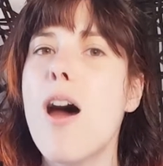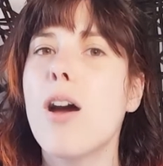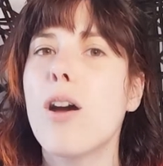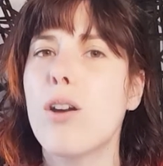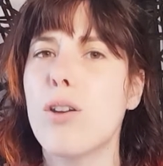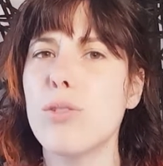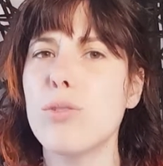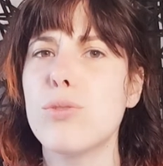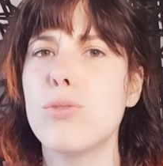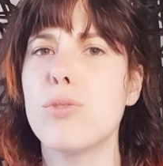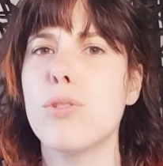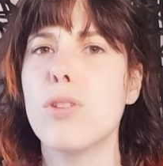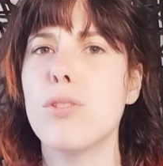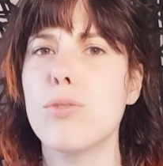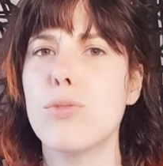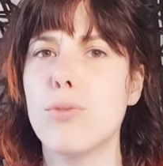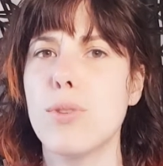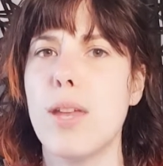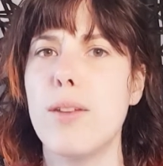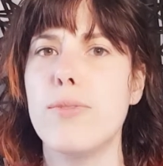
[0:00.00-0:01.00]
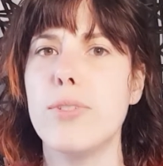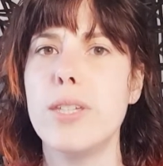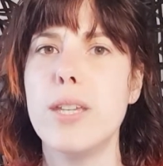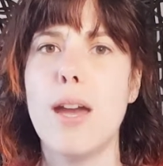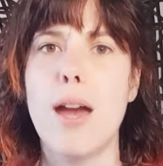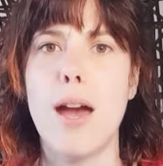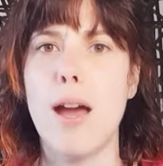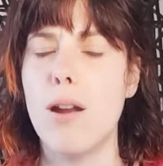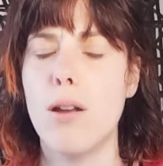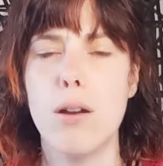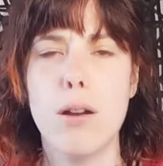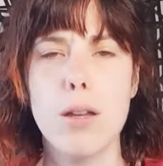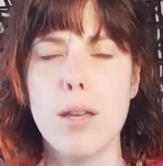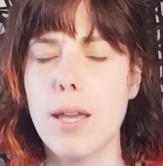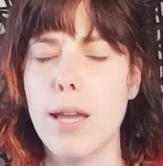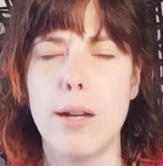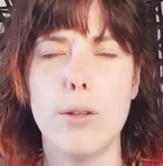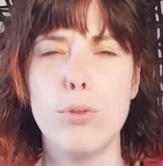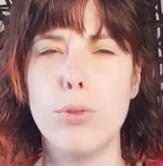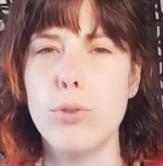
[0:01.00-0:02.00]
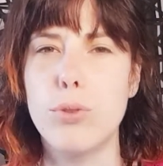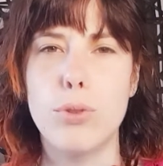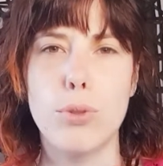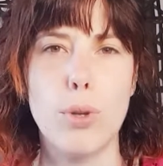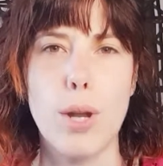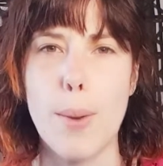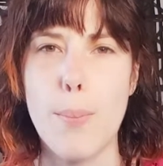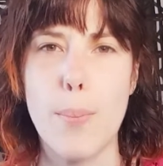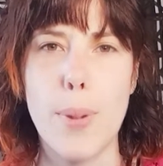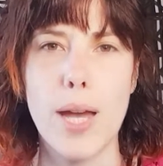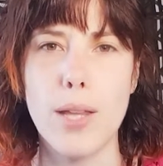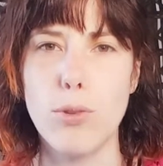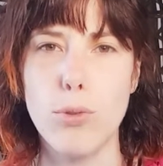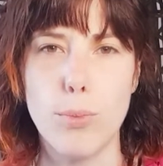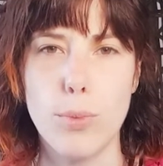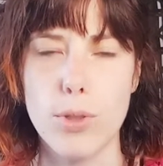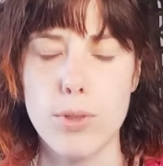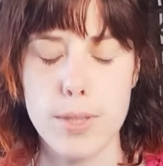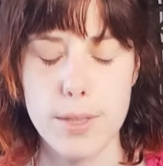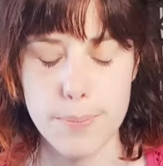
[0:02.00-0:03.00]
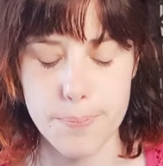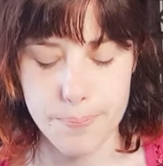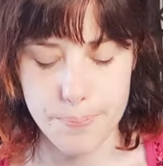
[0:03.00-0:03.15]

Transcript: quand tu donnes ton avis alors qu'elle ne te l'a pas demandé.